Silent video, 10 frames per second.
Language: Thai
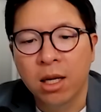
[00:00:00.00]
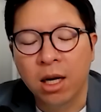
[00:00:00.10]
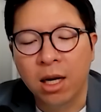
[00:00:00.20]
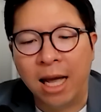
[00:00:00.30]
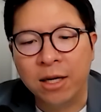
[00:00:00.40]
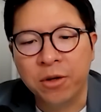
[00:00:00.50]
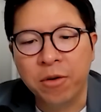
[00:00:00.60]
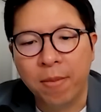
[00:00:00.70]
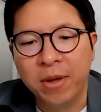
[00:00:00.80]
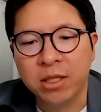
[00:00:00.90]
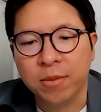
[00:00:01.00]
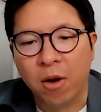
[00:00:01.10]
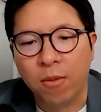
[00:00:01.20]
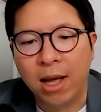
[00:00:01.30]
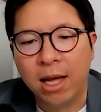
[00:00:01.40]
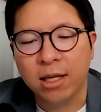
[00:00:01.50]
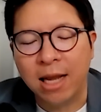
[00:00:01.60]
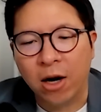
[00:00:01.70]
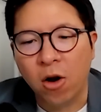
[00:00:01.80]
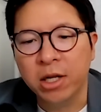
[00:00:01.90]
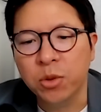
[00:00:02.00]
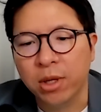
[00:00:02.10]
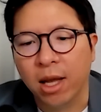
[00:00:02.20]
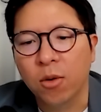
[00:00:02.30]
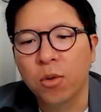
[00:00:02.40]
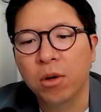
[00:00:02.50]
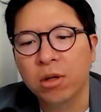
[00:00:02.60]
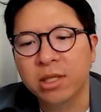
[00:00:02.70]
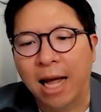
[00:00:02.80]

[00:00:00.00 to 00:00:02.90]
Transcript: เอ่อแอนโทนีโรบินส์บอกว่าอย่างน้อยสุดเนี่ยคุณต้อง